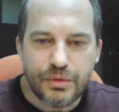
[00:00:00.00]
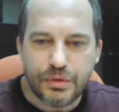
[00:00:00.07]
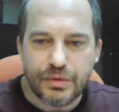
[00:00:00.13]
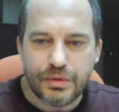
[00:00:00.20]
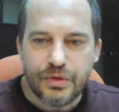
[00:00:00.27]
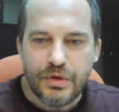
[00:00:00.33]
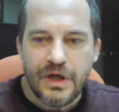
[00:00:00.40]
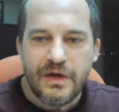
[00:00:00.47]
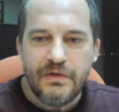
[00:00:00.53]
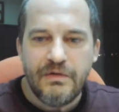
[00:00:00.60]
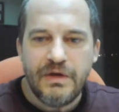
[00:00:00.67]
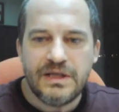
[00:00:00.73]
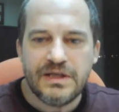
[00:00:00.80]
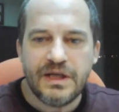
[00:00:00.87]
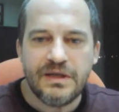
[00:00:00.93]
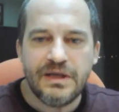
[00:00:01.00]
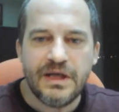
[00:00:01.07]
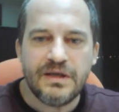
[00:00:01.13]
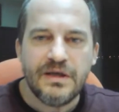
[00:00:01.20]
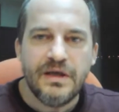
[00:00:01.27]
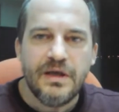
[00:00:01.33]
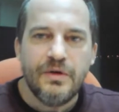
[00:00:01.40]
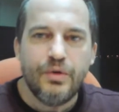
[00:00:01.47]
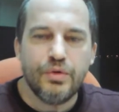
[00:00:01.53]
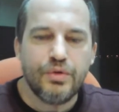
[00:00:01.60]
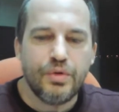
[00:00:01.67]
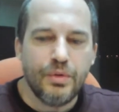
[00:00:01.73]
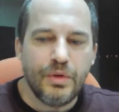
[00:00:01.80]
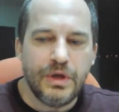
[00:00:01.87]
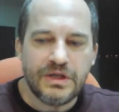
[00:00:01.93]
oldu. Ve insanlar o
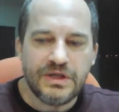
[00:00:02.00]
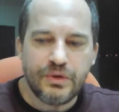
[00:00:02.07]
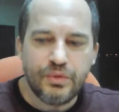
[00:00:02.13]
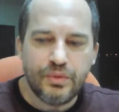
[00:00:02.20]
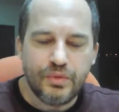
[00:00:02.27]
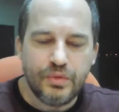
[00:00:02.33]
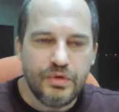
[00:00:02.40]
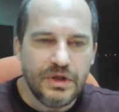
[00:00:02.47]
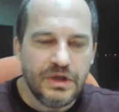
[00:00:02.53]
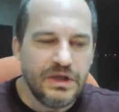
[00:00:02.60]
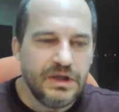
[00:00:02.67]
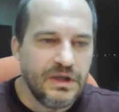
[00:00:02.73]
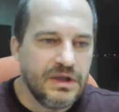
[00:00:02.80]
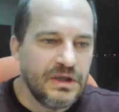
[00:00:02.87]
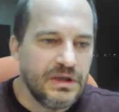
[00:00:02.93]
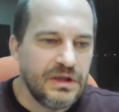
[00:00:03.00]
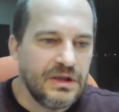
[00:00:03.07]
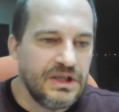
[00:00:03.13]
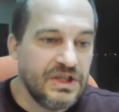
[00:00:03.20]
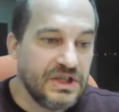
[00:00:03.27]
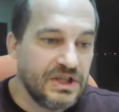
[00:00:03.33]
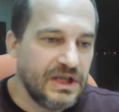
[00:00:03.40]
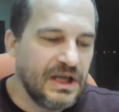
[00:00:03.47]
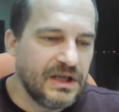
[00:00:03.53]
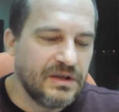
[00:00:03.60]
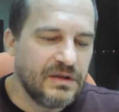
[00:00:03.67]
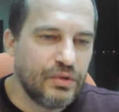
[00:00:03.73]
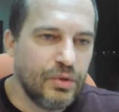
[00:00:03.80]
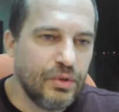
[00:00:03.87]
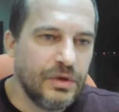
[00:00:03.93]
tonlarca e,
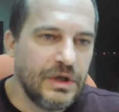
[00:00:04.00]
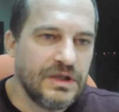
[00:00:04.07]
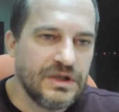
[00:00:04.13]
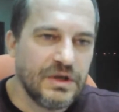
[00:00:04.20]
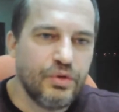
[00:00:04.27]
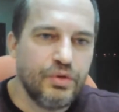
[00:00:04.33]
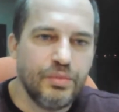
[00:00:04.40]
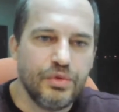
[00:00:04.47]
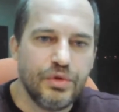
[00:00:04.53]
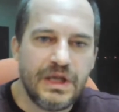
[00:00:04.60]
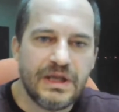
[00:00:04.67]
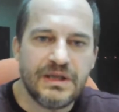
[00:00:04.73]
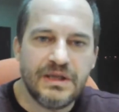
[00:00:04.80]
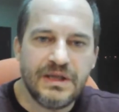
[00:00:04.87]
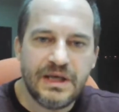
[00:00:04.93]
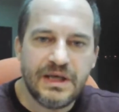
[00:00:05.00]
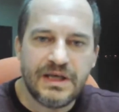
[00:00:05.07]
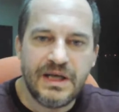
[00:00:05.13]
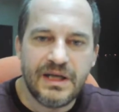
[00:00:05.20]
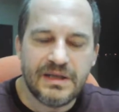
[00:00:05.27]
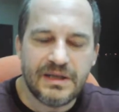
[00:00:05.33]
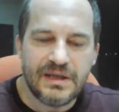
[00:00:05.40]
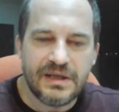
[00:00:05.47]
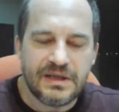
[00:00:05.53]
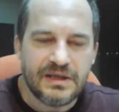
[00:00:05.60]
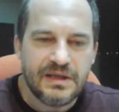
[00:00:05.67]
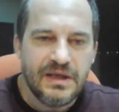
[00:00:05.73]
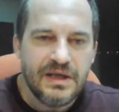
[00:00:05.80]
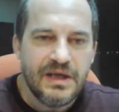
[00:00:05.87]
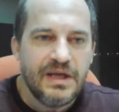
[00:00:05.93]
işçiler tonlarca kumun altında kaldılar.
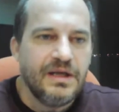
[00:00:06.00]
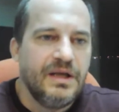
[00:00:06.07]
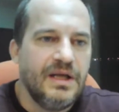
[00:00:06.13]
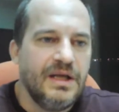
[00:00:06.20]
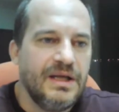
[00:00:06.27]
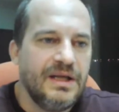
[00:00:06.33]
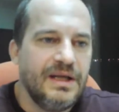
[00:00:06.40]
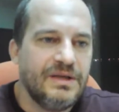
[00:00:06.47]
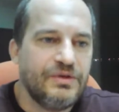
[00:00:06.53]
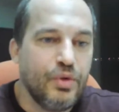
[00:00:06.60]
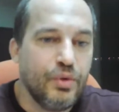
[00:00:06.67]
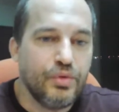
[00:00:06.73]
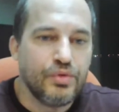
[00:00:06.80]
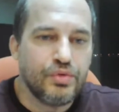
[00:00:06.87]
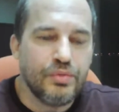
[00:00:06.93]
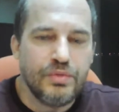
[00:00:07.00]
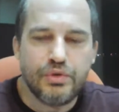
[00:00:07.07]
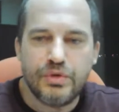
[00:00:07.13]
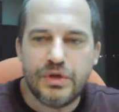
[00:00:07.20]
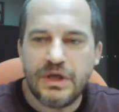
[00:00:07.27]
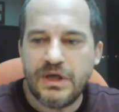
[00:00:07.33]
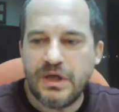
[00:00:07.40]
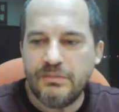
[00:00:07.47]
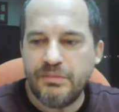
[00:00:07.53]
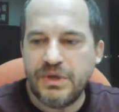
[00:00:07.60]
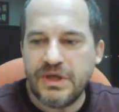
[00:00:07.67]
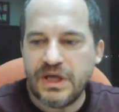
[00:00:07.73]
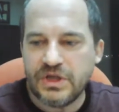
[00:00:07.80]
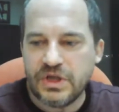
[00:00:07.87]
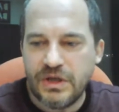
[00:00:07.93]
E, çok uzun bir süre
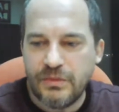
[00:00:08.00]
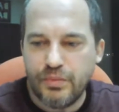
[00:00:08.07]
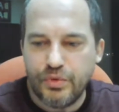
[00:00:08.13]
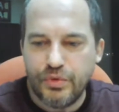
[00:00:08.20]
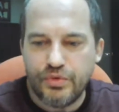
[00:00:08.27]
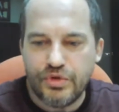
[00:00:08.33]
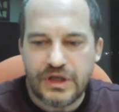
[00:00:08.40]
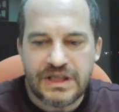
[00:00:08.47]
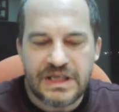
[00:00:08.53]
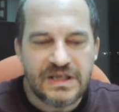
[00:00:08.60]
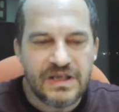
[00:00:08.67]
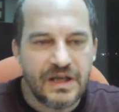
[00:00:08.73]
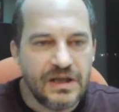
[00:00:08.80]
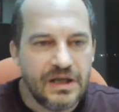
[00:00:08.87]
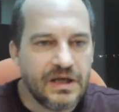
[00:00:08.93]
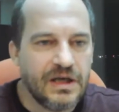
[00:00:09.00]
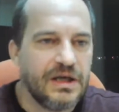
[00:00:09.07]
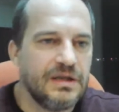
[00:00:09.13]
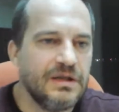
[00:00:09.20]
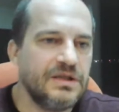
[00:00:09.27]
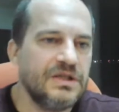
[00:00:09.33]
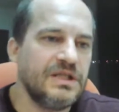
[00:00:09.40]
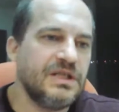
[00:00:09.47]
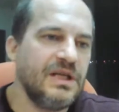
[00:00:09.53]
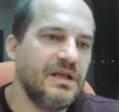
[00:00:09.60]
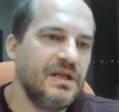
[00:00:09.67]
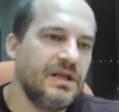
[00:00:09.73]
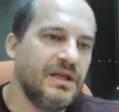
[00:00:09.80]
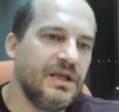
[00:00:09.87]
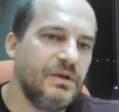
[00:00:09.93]
birkaç ay boyunca cesetler arandı.
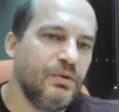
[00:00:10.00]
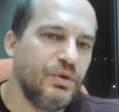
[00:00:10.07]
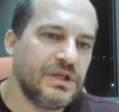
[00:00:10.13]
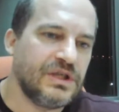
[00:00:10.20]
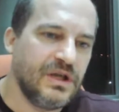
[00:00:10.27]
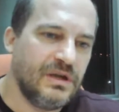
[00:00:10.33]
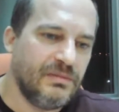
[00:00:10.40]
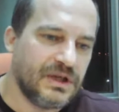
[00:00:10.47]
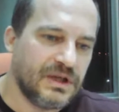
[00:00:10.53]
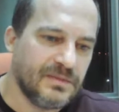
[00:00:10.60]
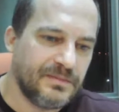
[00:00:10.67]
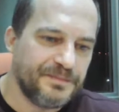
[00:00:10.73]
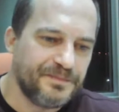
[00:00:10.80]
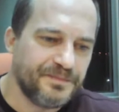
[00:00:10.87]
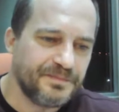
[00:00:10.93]
Cesetlerine de ulaşılamadı.